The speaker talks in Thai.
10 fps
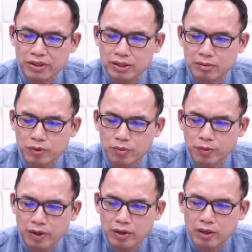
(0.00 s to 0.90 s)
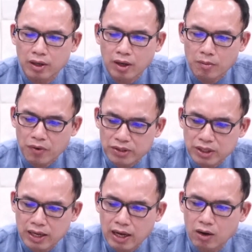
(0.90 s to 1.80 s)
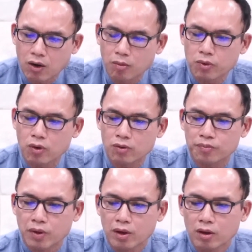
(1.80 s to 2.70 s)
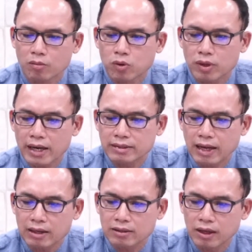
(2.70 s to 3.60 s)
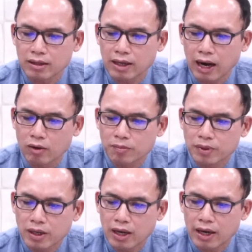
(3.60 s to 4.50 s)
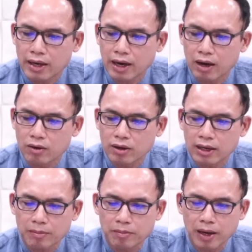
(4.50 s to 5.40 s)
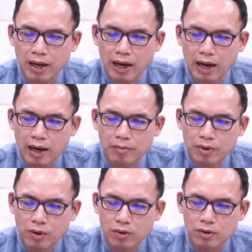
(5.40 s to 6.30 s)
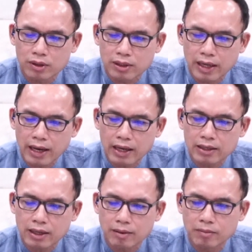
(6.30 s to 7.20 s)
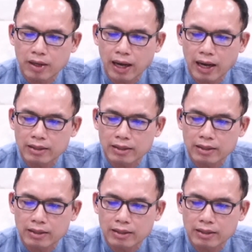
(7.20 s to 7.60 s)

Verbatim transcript: ผู้เผยพระชนะของพระองค์ ผู้ได้ตักเตือนเขาเพื่อให้เขากลับมาหาพระองค์และทำการ